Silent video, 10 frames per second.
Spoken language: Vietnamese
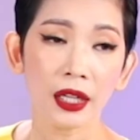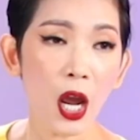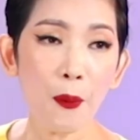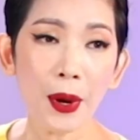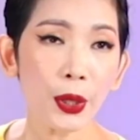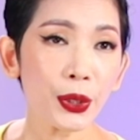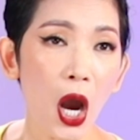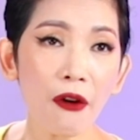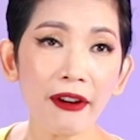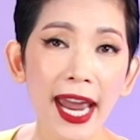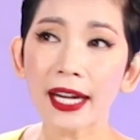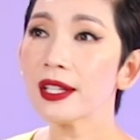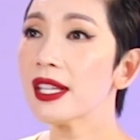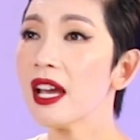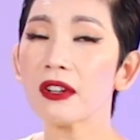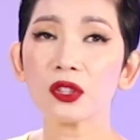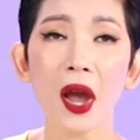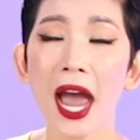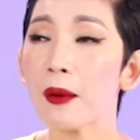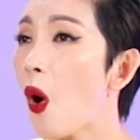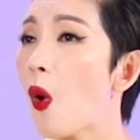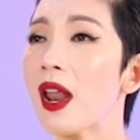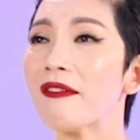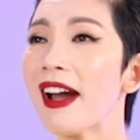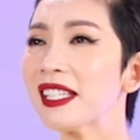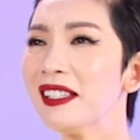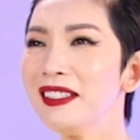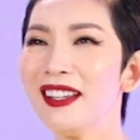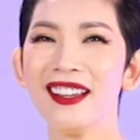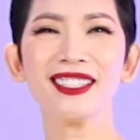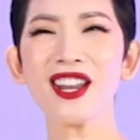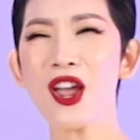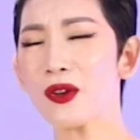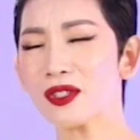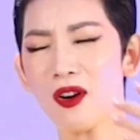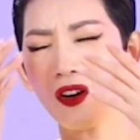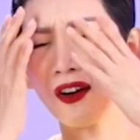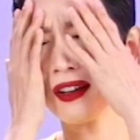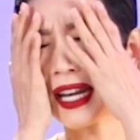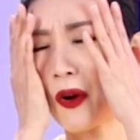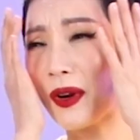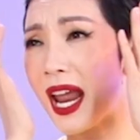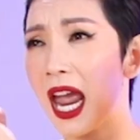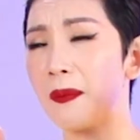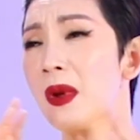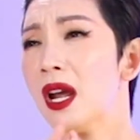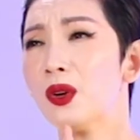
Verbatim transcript: nếu mà con nhỏ và ác nó chết và toàn bộ là vai chính diện đều trộn hơi đào đẹp